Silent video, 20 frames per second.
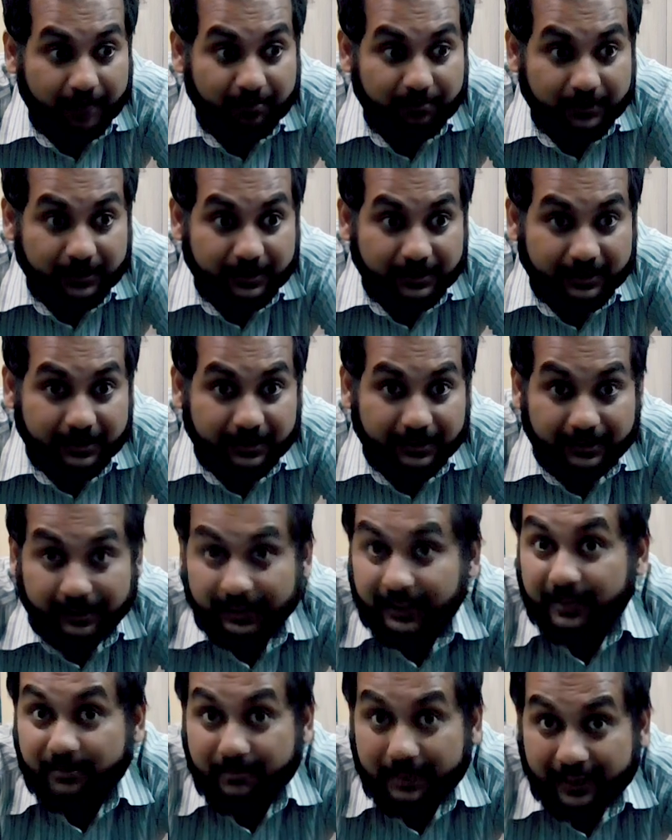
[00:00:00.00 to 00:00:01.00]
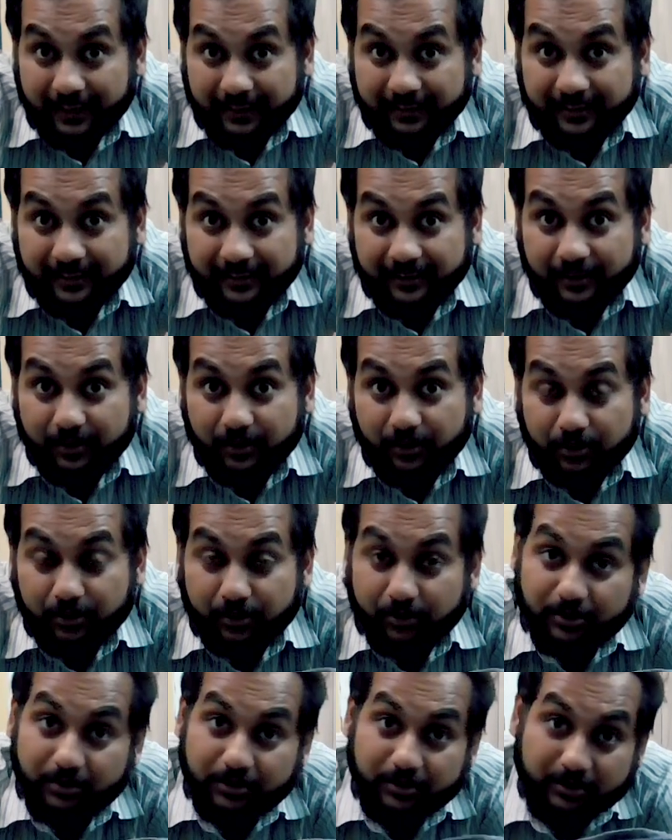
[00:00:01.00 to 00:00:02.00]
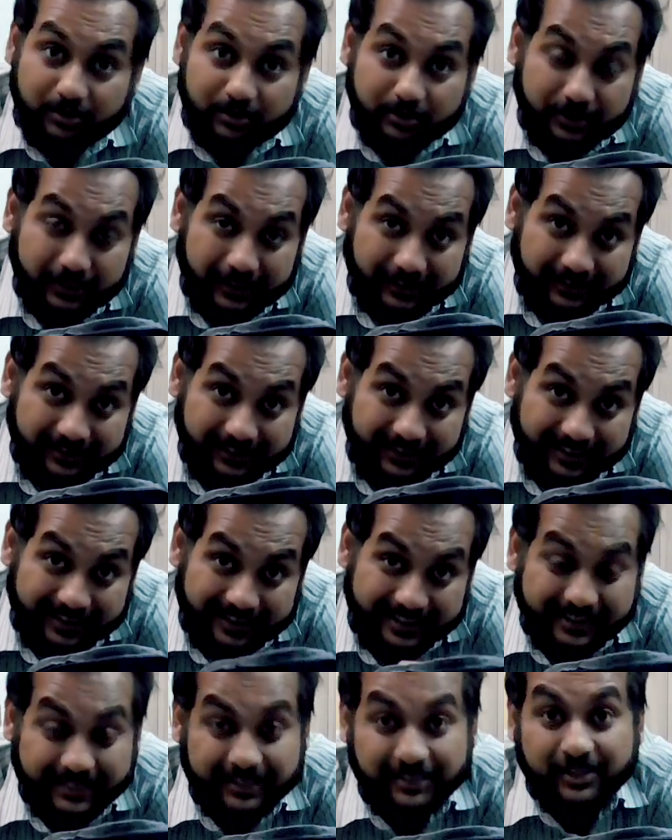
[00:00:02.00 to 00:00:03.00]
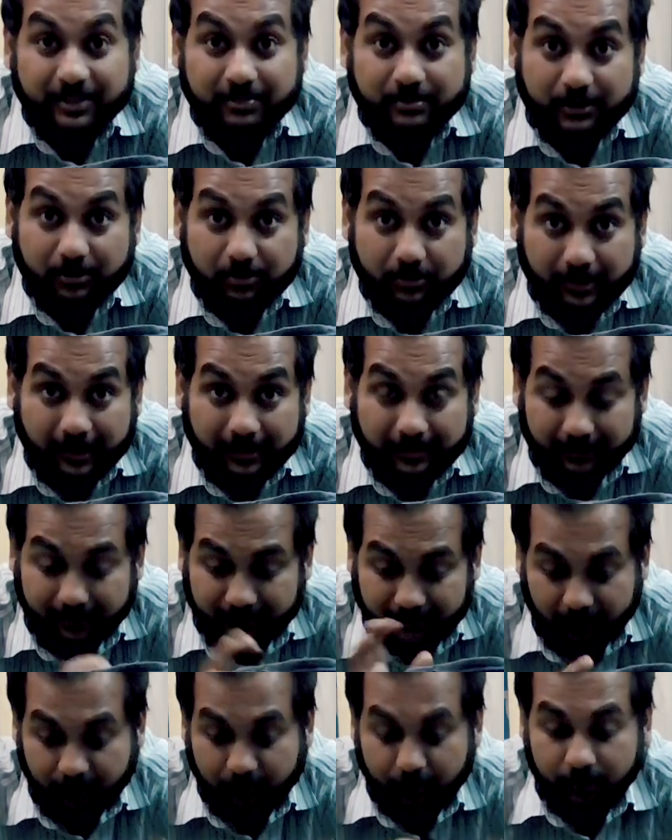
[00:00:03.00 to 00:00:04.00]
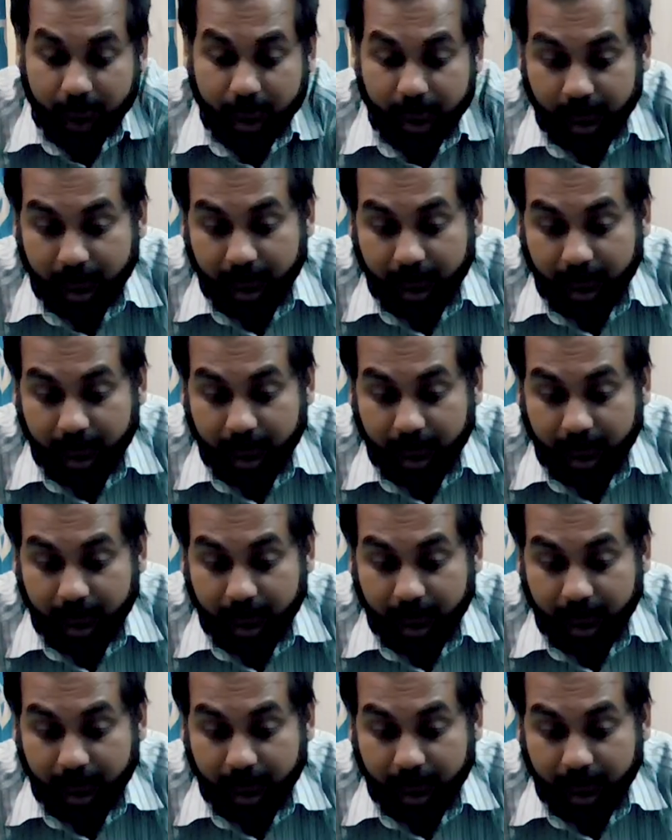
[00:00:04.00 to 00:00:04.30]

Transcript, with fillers: आप गर्मी का सीज़न हो तो कुछ एक्स्ट्रा टी शर्ट्स भी घुसा सकते हो